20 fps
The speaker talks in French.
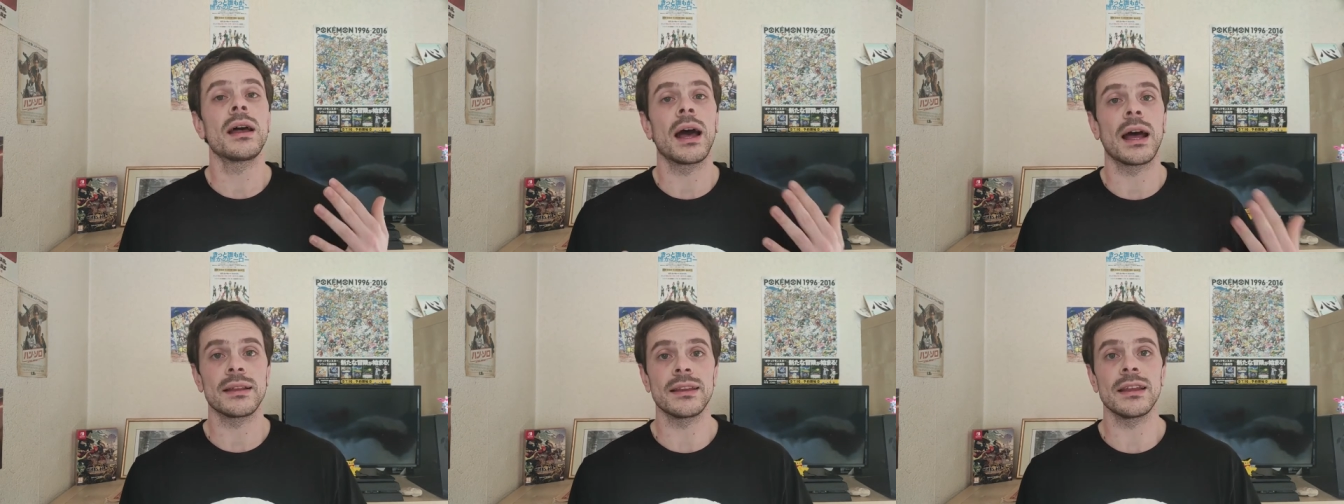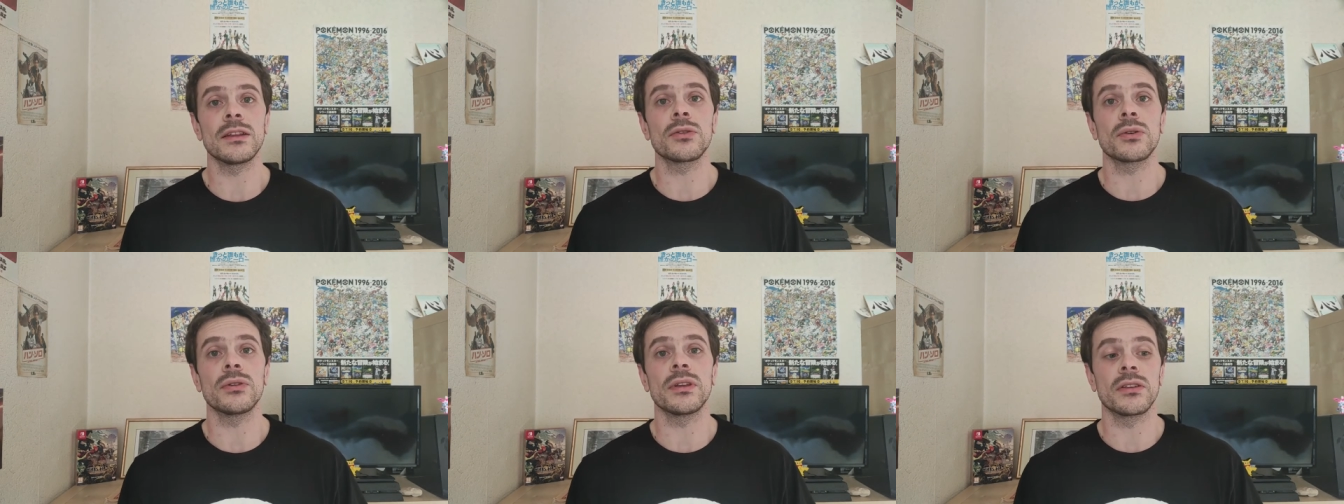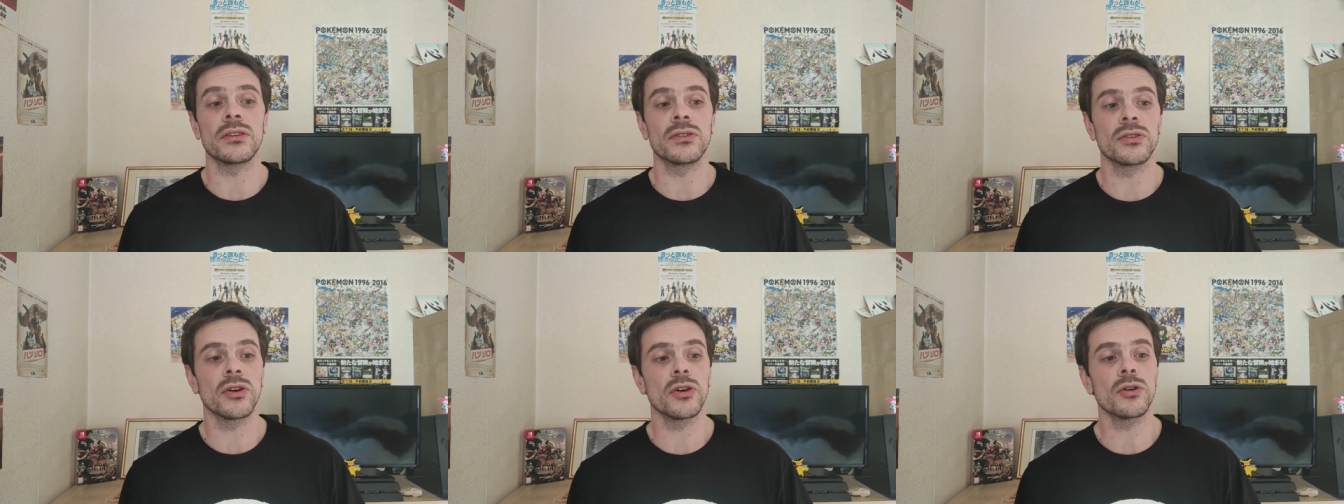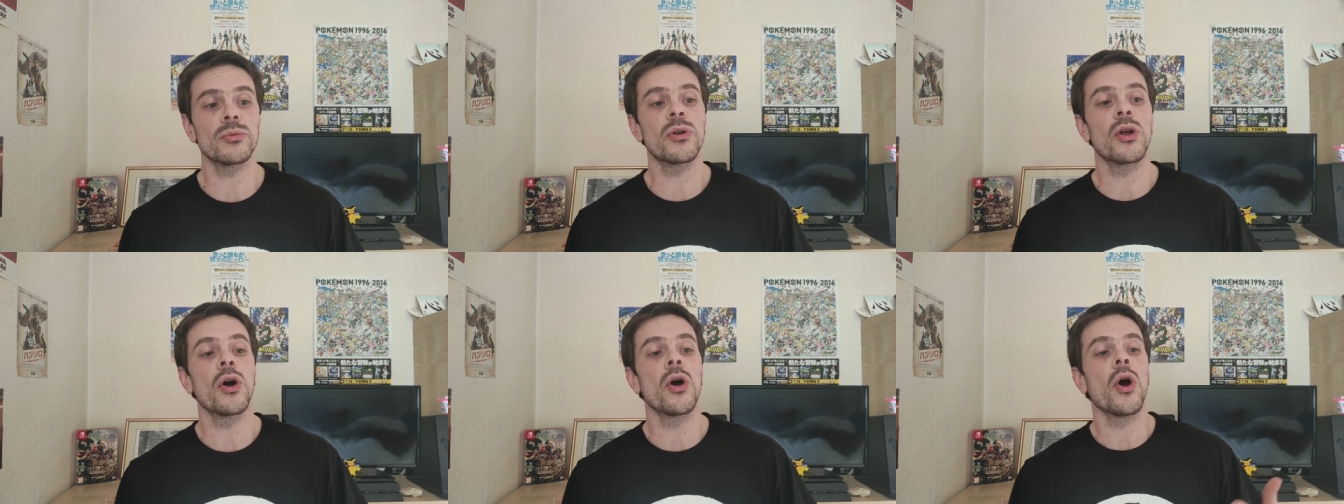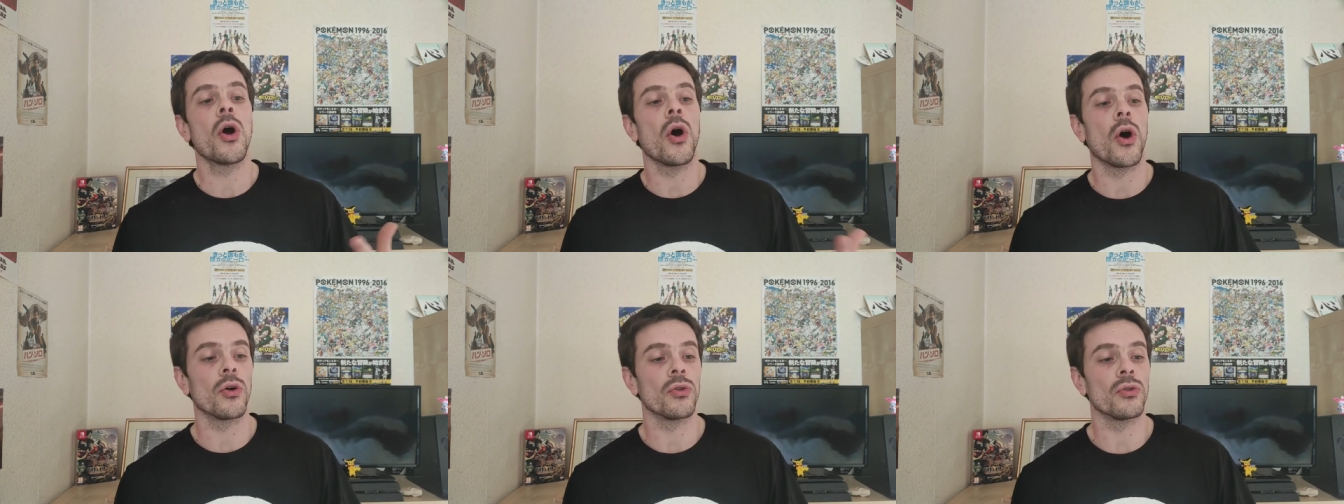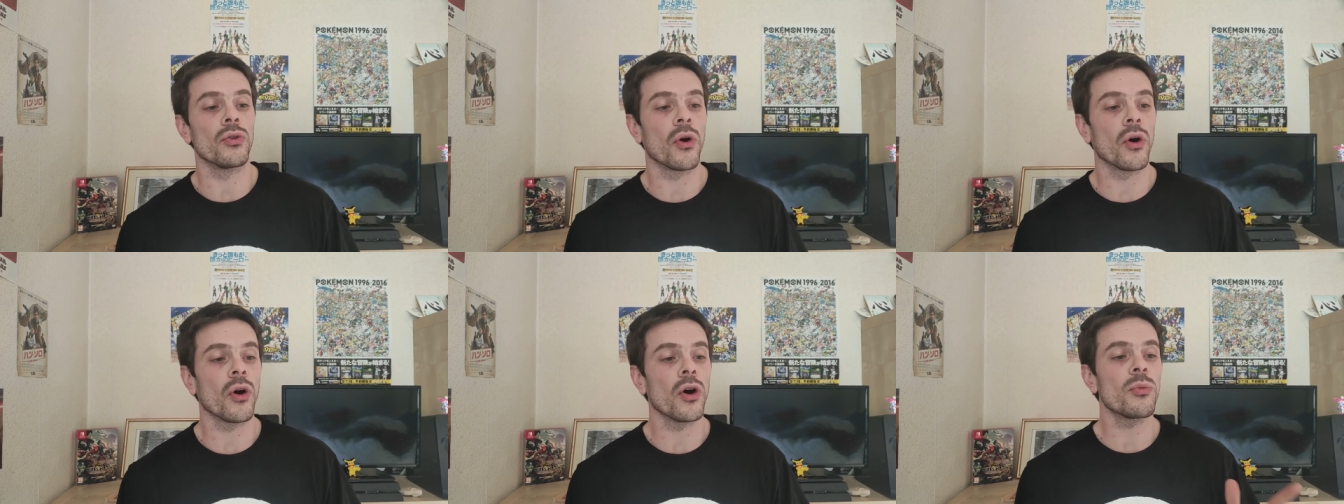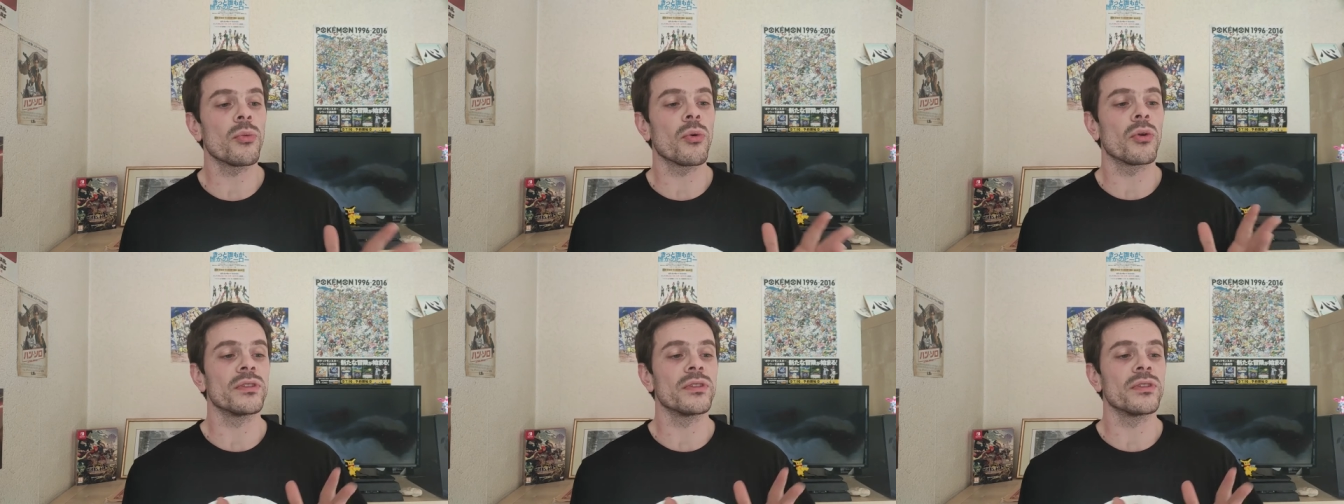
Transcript: A titre d'exemple, en Europe,